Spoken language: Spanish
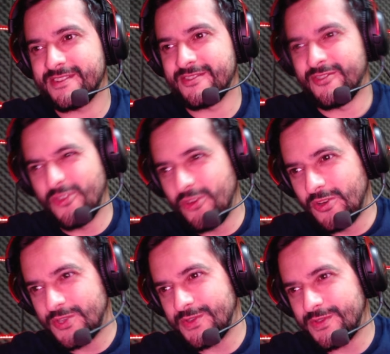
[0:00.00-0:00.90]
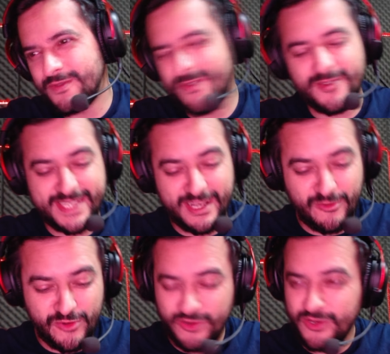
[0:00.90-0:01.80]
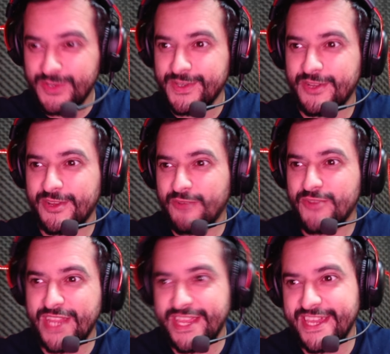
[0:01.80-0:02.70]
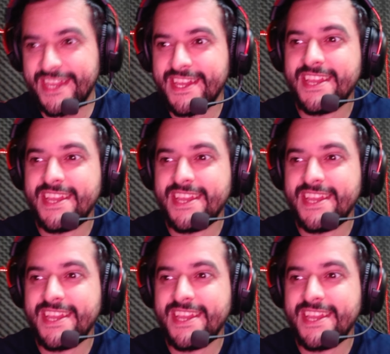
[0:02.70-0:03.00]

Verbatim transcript: o dos, no me acuerdo si era uno o dos, creo que era un nene,